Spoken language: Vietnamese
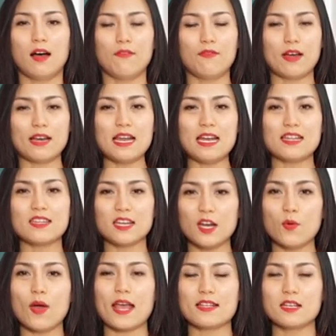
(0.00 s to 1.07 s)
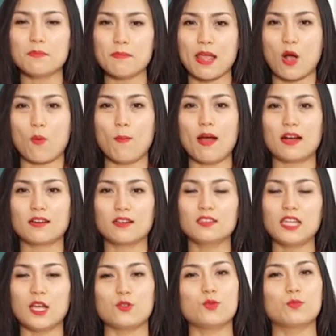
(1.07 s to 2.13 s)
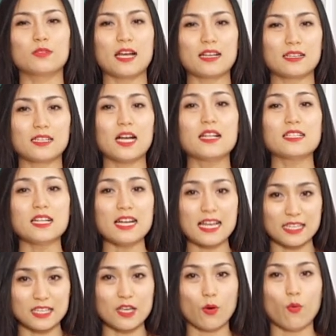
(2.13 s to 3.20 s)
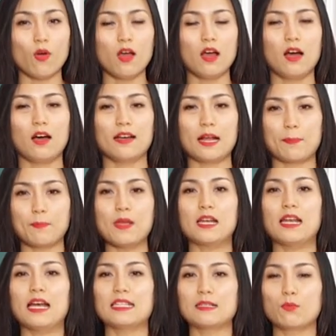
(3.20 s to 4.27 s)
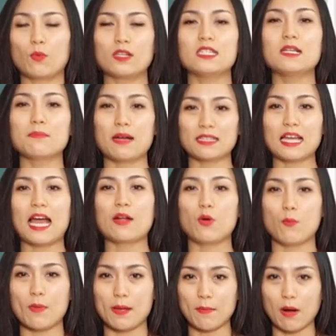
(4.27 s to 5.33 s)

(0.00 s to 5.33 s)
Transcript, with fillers: và đây là những cái loại lại chất béo mà cơ thể chúng ta cần rất là nhiều à, đặc biệt là trong quá trình mang thai của mẹ